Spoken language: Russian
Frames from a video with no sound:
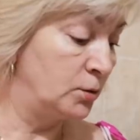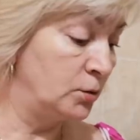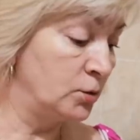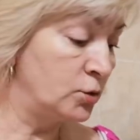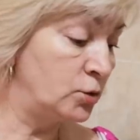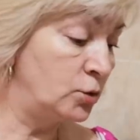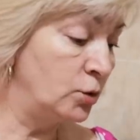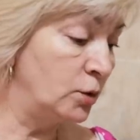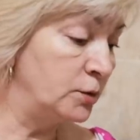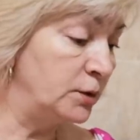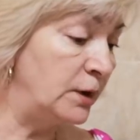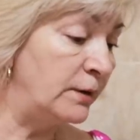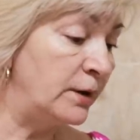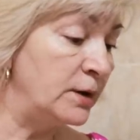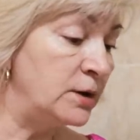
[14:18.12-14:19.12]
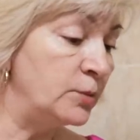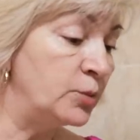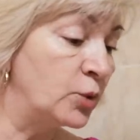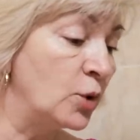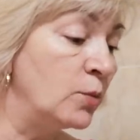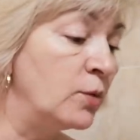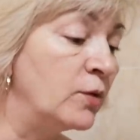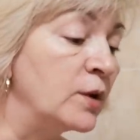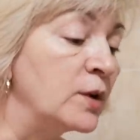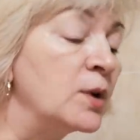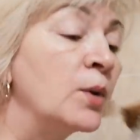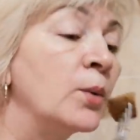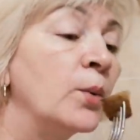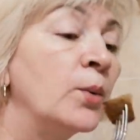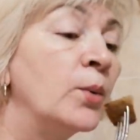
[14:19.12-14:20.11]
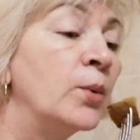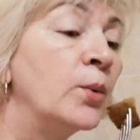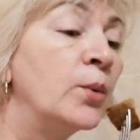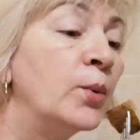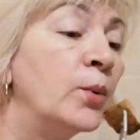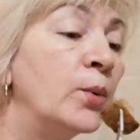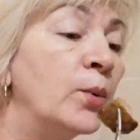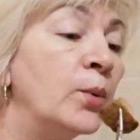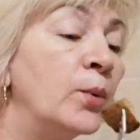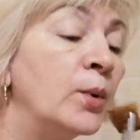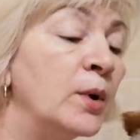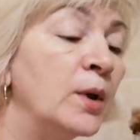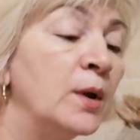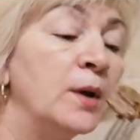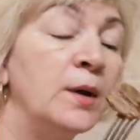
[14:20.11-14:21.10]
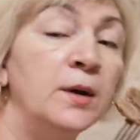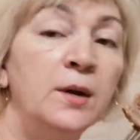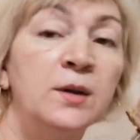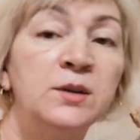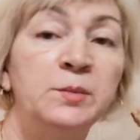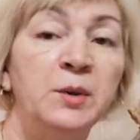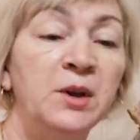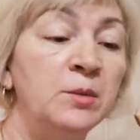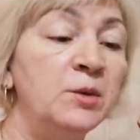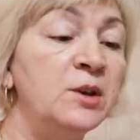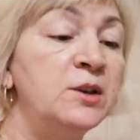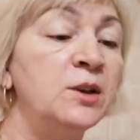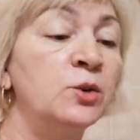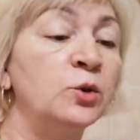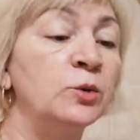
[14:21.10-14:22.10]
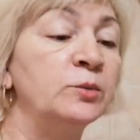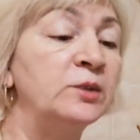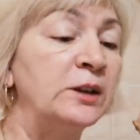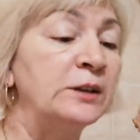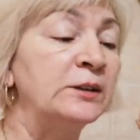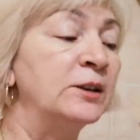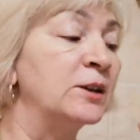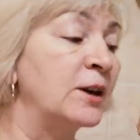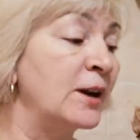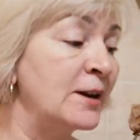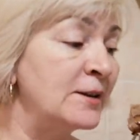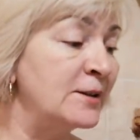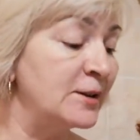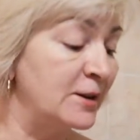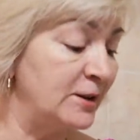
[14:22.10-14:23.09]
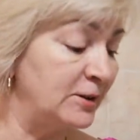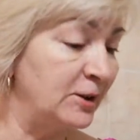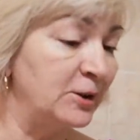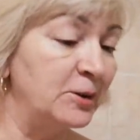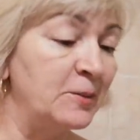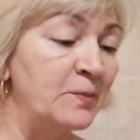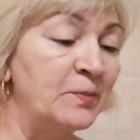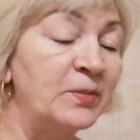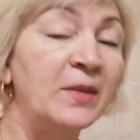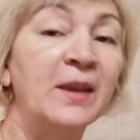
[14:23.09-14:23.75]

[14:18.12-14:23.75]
Ну что, давайте пробовать. Экспериментируем тандерайзер этот